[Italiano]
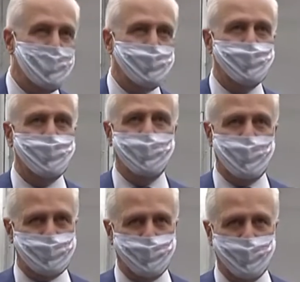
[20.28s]

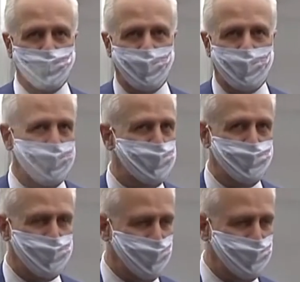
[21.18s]
indubbiamente fino a ieri mi
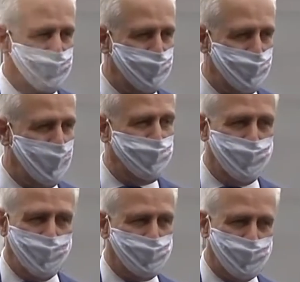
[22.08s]
sentivo
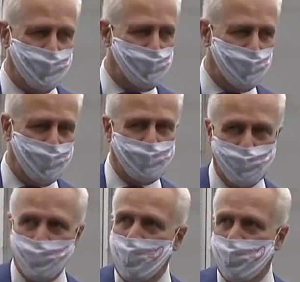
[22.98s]
avvolto da questo
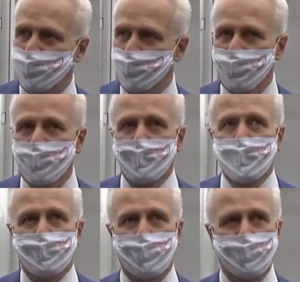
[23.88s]
entusiasmo
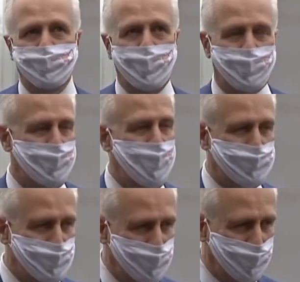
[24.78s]
che vi è
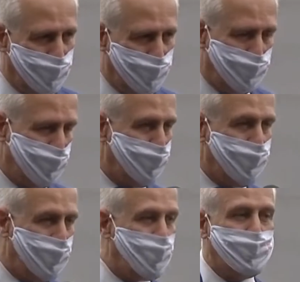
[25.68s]
stato subito dopo i
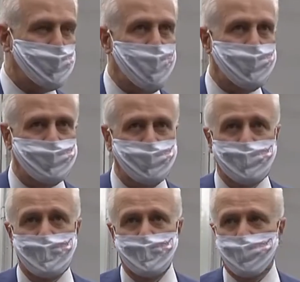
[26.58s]
risultati.
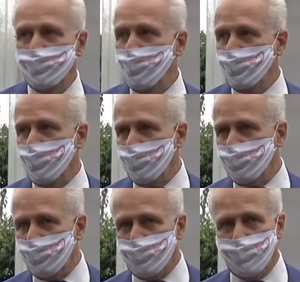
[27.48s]
Per me è una
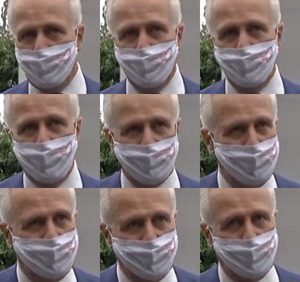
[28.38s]
sensazione unica
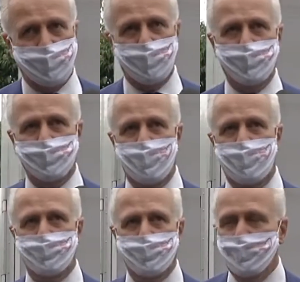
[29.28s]
nella vita. Con
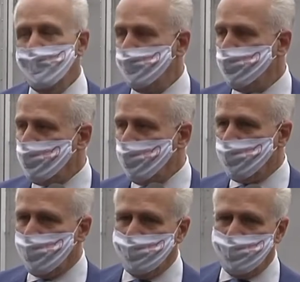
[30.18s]
Dario ci siamo
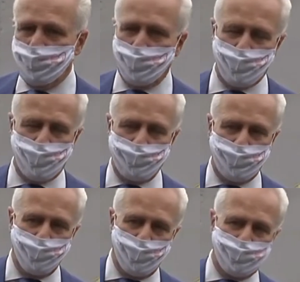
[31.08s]
sentiti
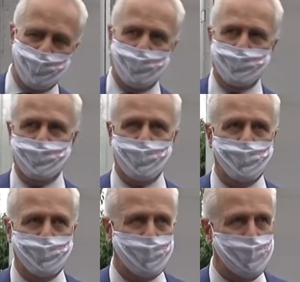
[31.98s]
costantemente, ci siamo
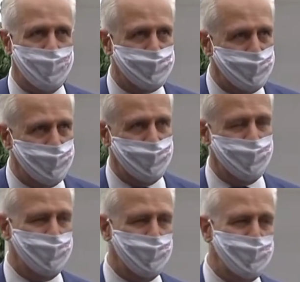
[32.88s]
parlati.
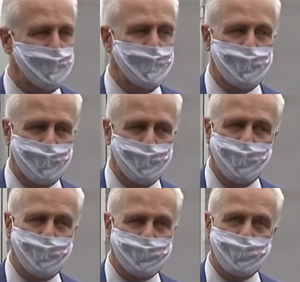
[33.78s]
È,
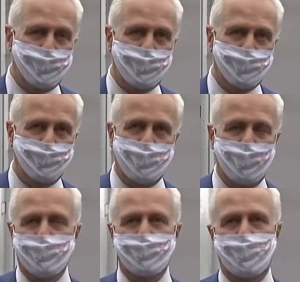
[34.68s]
è davvero una
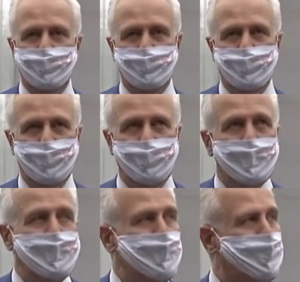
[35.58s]
grande
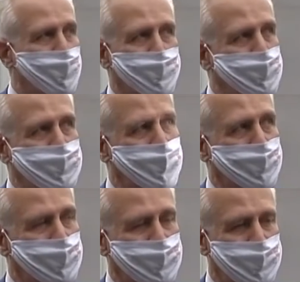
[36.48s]
prospettiva
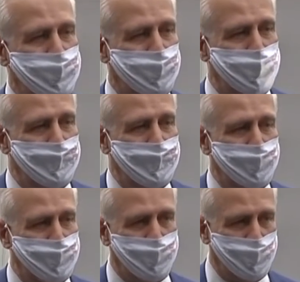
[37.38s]
per eh,
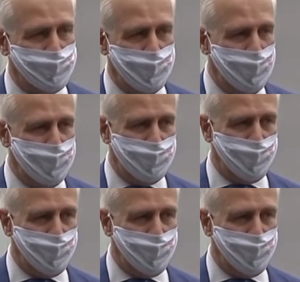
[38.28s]
l'orizzonte che ha la